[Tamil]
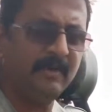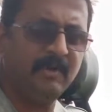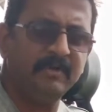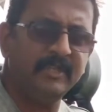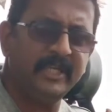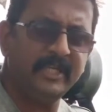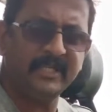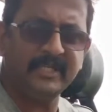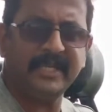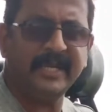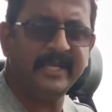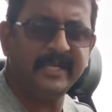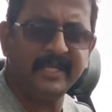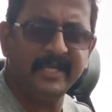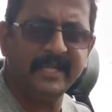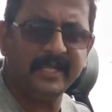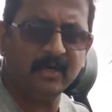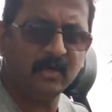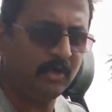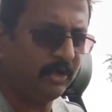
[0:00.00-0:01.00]
நம்ம வந்து
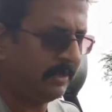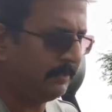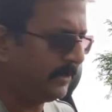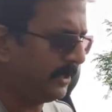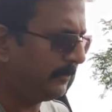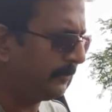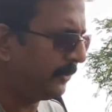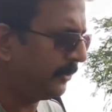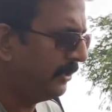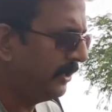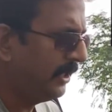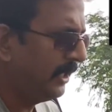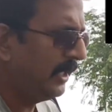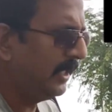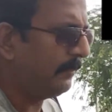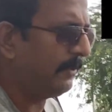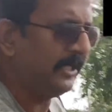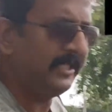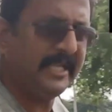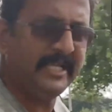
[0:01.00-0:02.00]
இன்க்ளைனில் இருக்கோம் நம்ம இப்போ
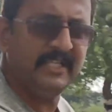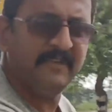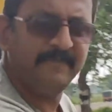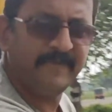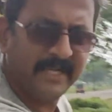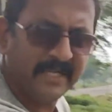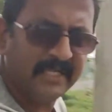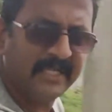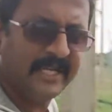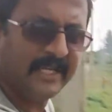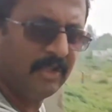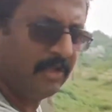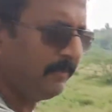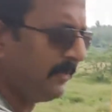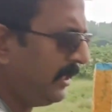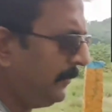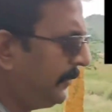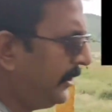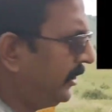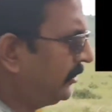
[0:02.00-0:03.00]
இப்போ இதே இது ஃப்ரண்ட்டில்
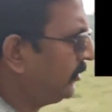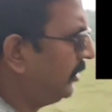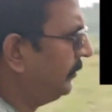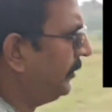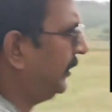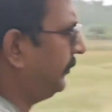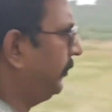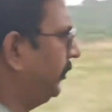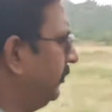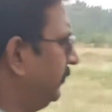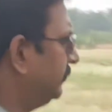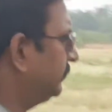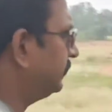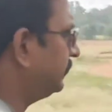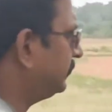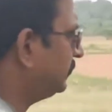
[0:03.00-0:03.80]
இருந்தோம்னா எப்படி இருக்கும்னு பார்ப்போம்